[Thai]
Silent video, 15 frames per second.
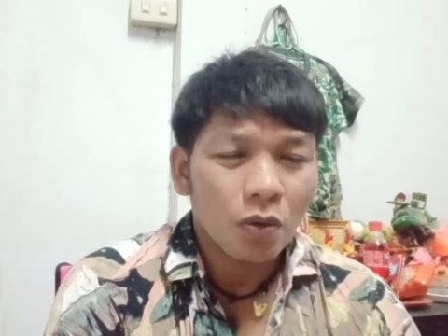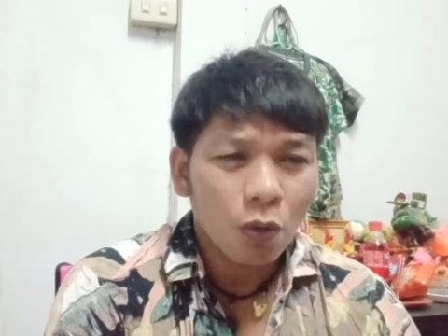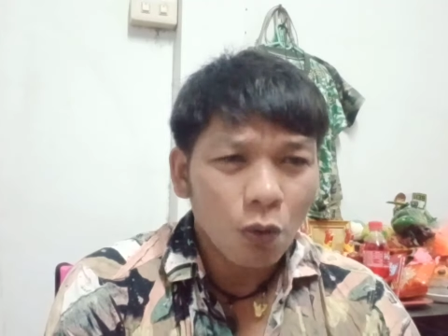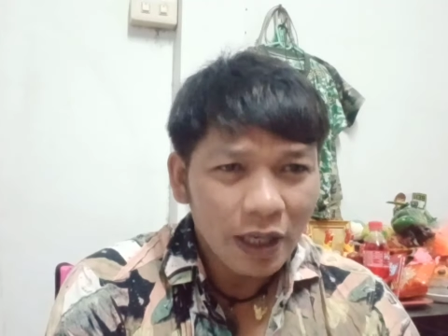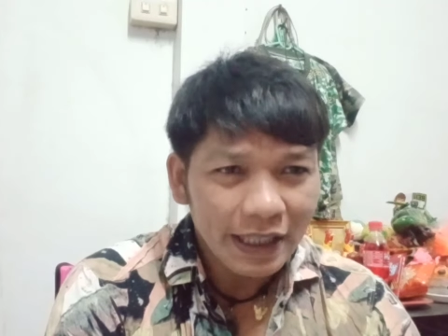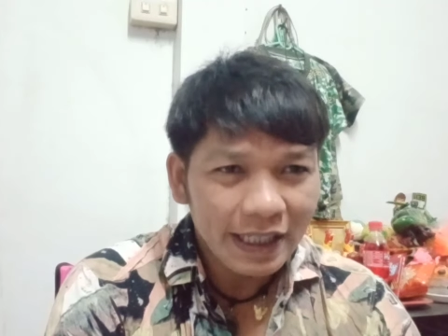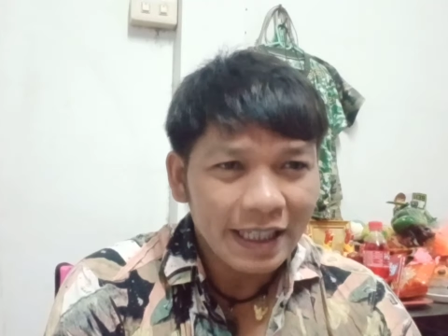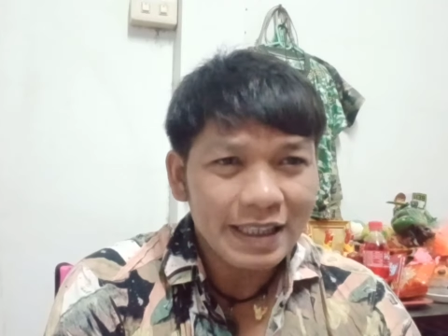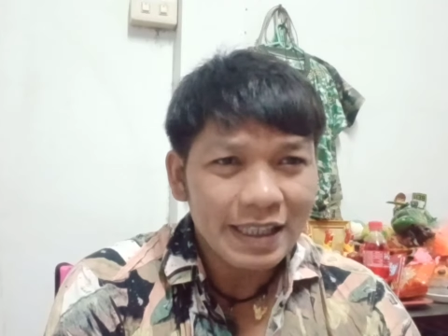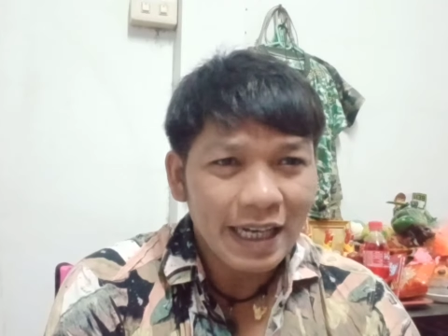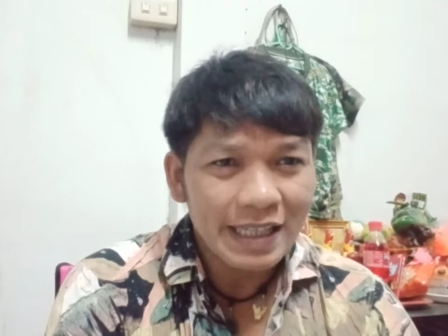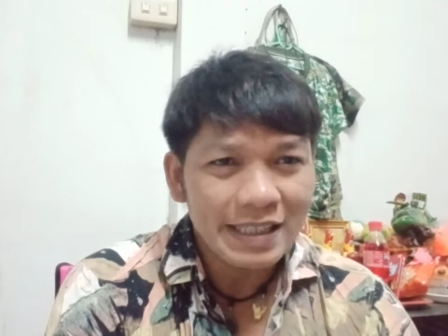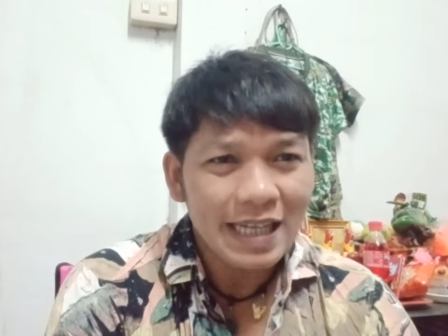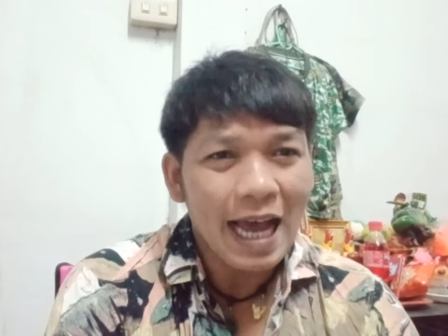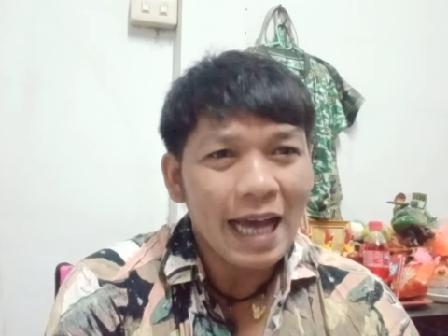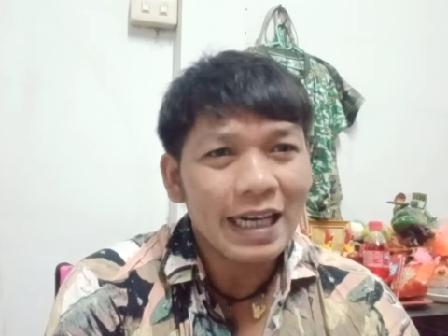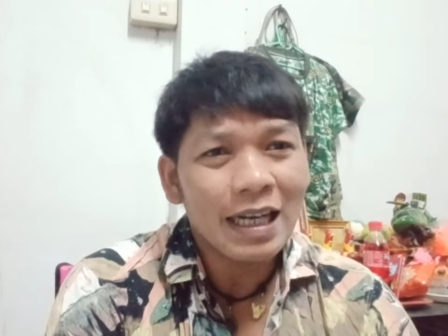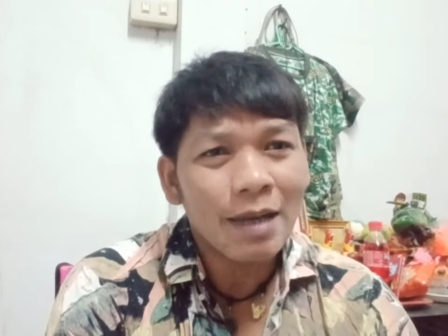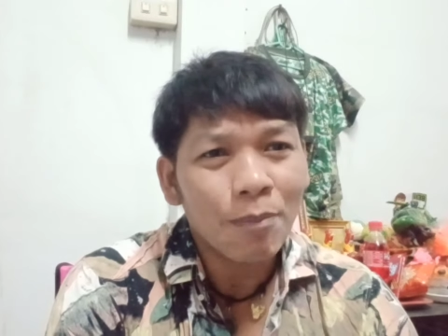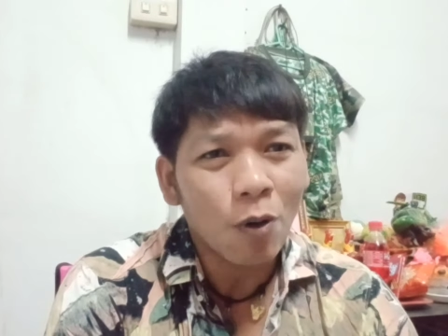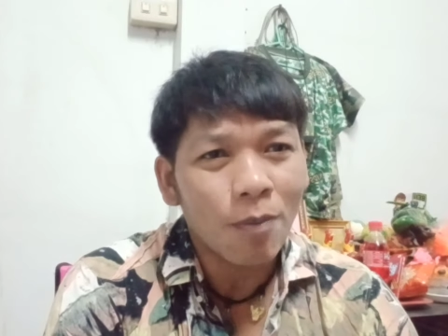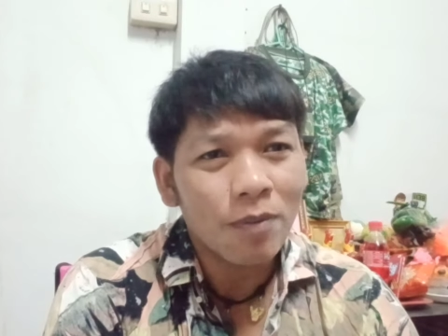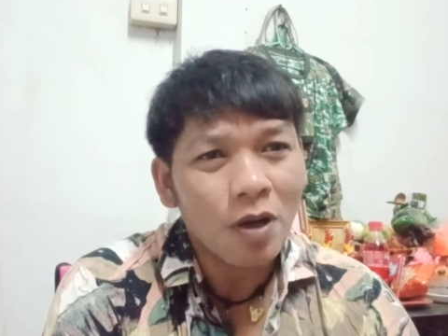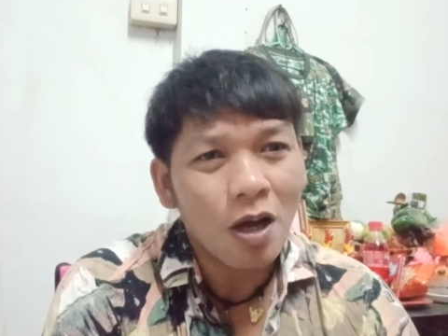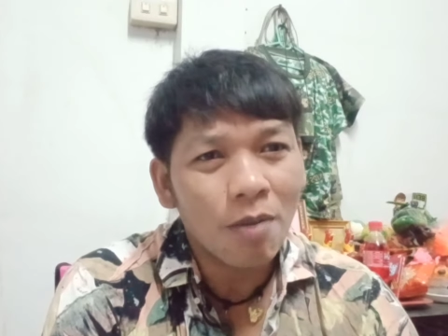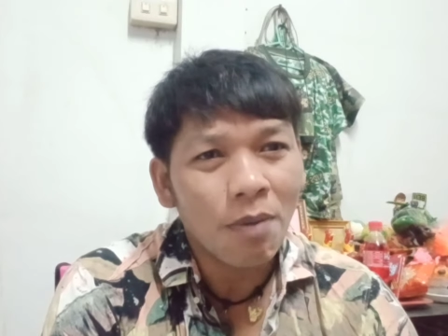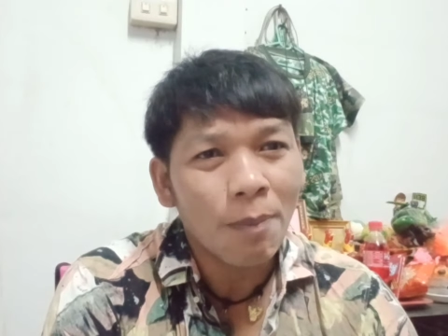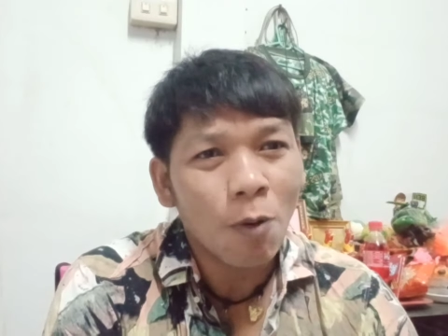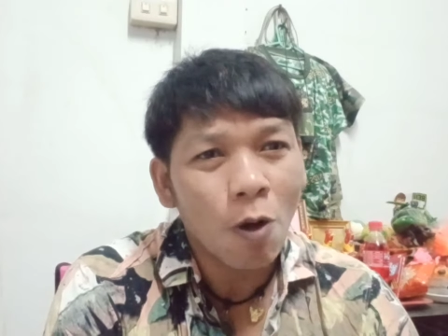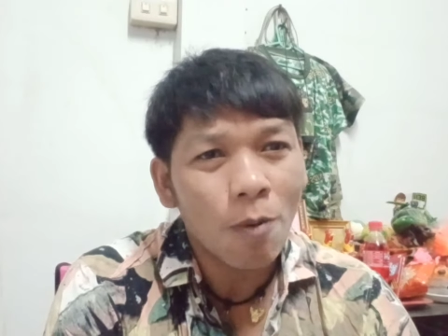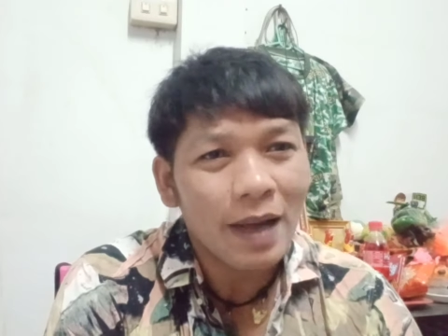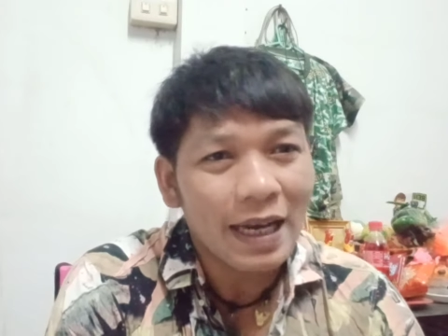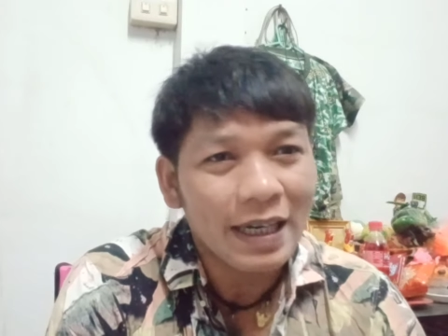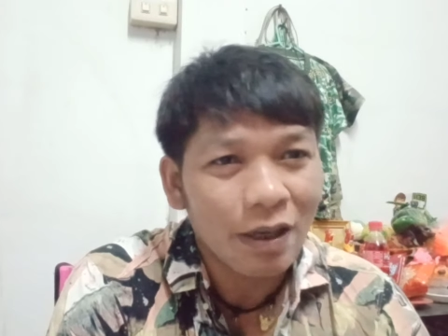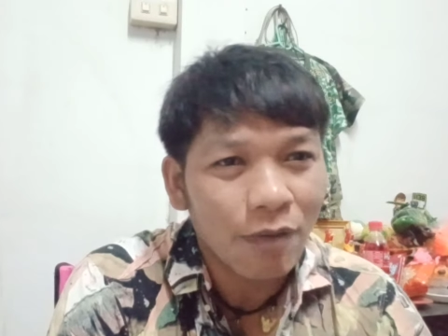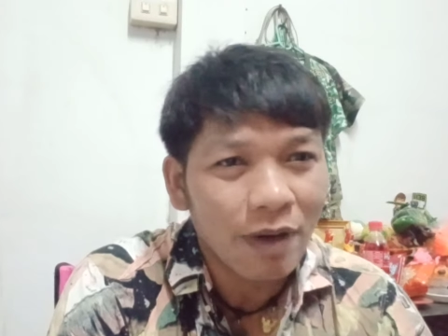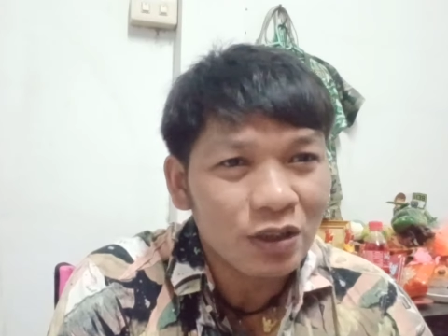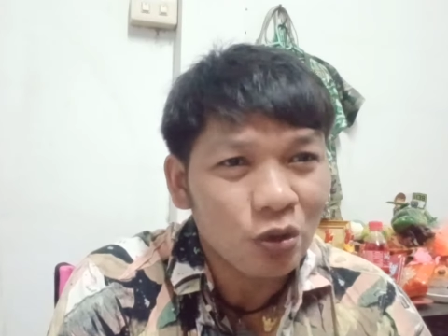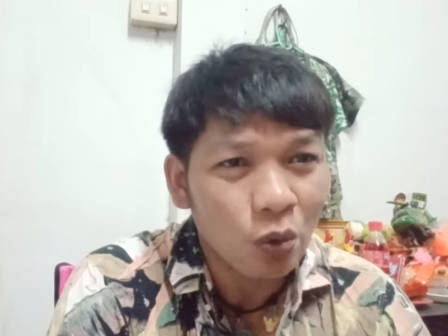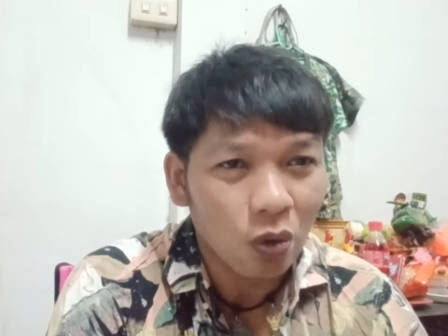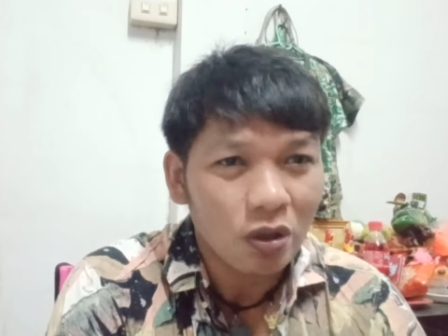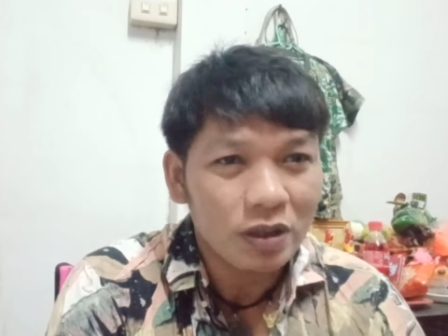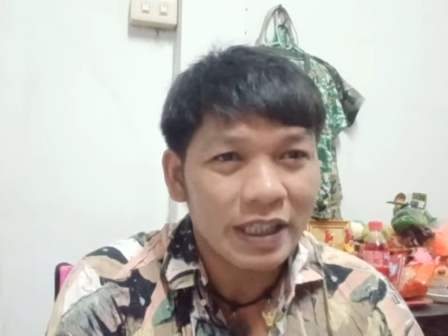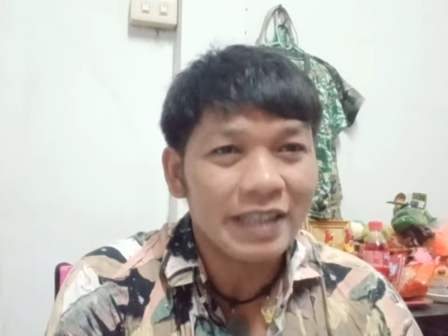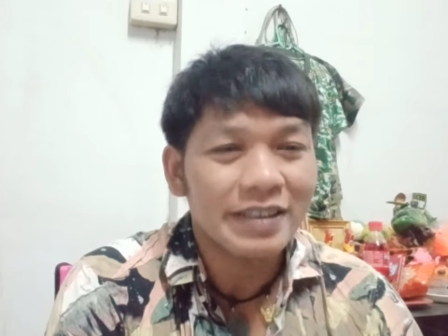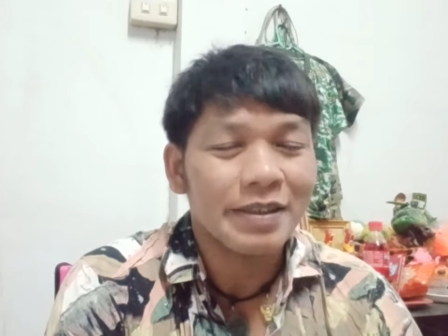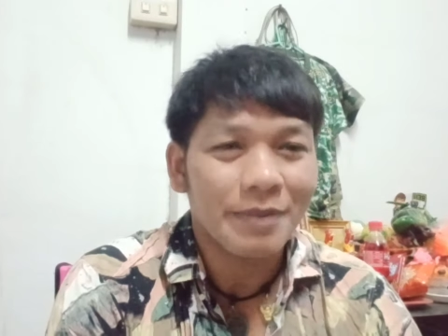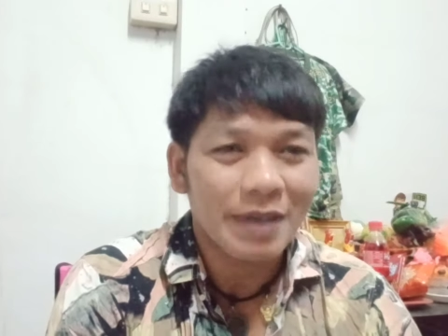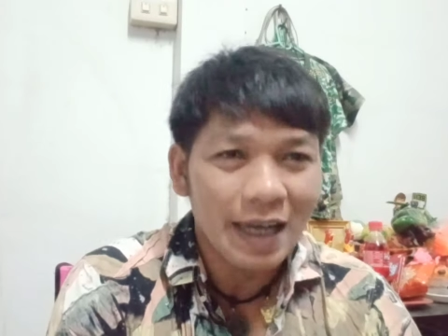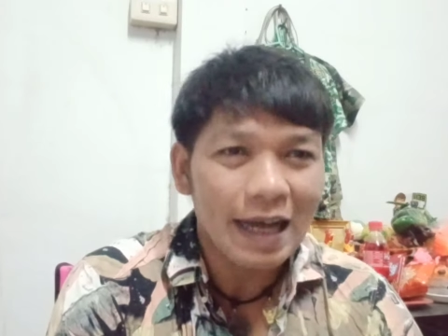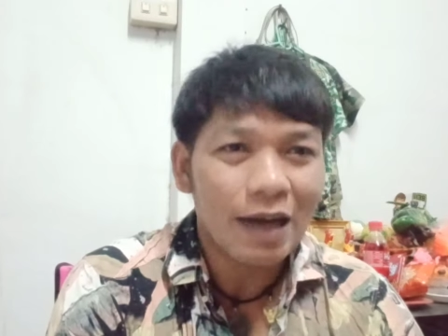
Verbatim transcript: งวดนี้จะให้ช้านะครับ ผมก็มาพบกันในวันศุกร์ที่19